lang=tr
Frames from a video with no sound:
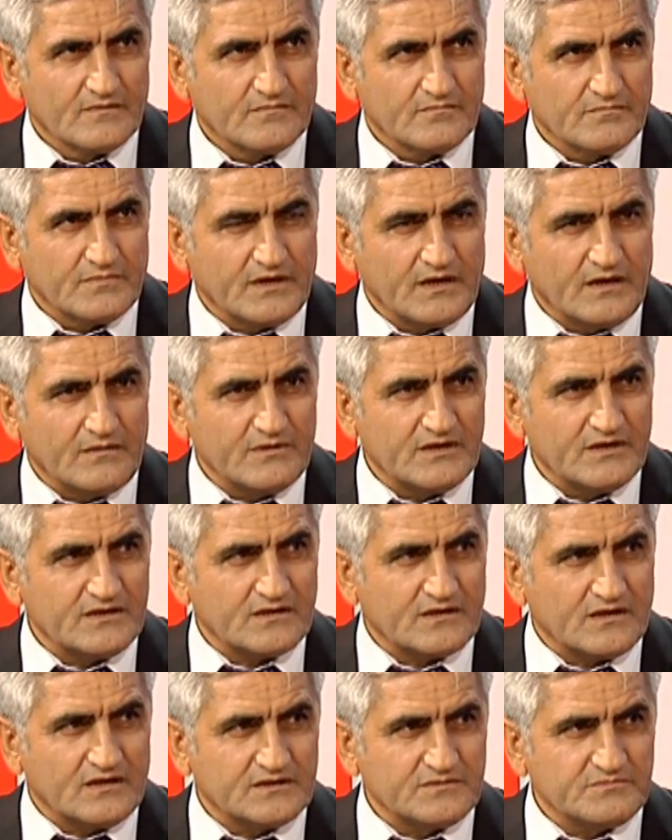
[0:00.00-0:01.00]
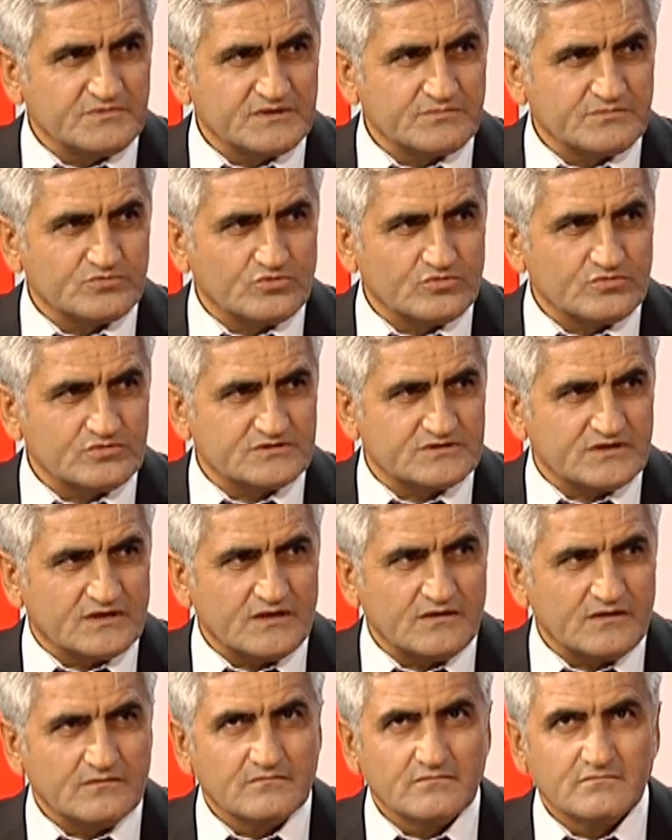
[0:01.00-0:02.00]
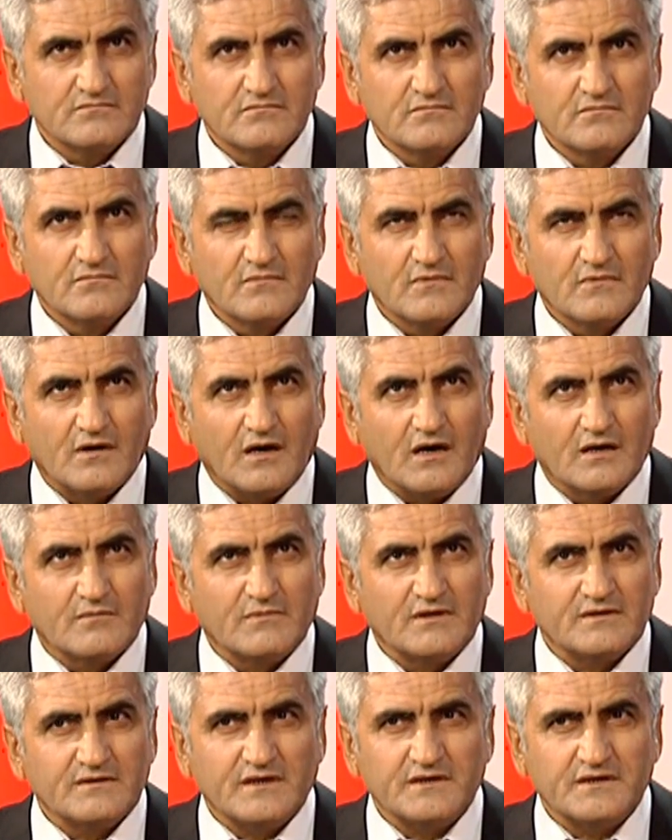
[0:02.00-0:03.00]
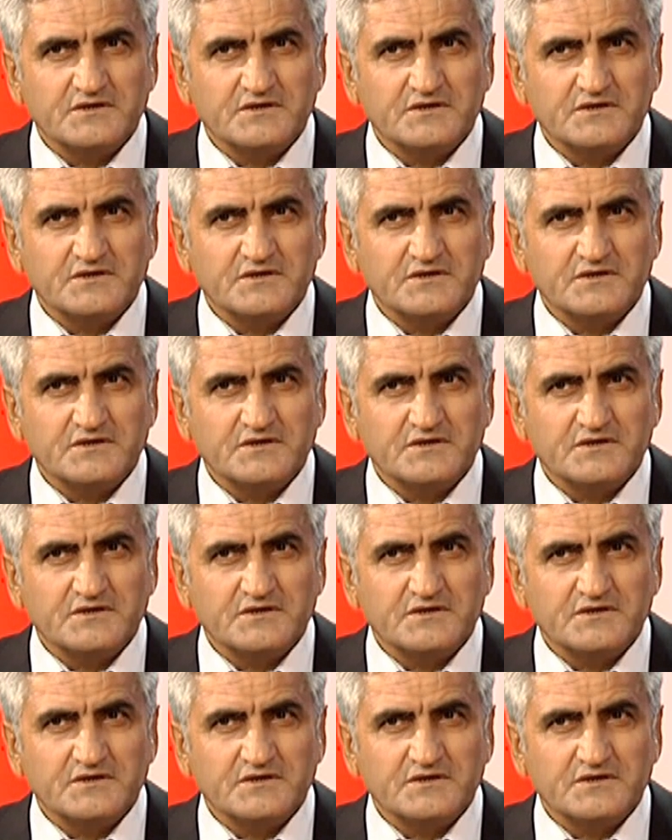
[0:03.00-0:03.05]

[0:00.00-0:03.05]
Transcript: Ben Almanya'da kaldım 29 sene. Almanlar